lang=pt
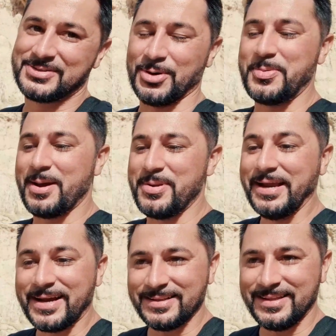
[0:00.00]
sobre a
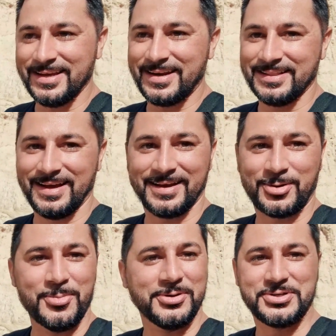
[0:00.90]
brincadeira, né?
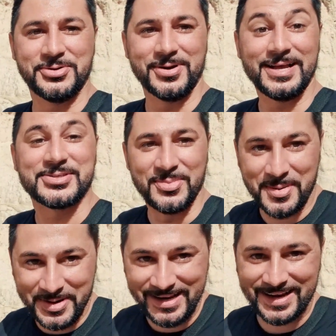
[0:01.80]
Como eu digo, é só uma
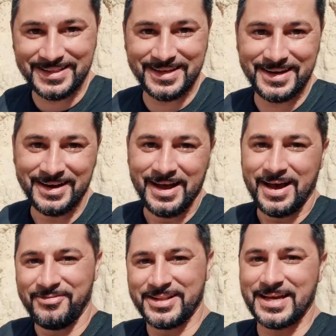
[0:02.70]
brincadeira.
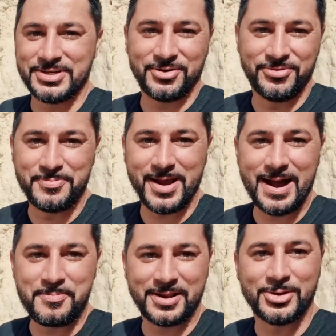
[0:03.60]
A verdade é que eu fui
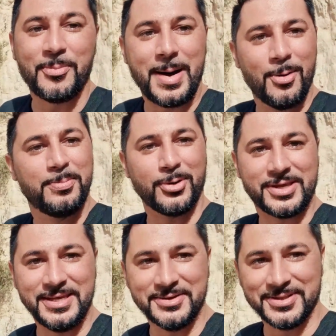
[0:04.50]
pegar para tomar um
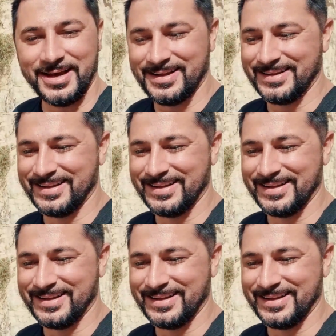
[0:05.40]
pouquinho, né?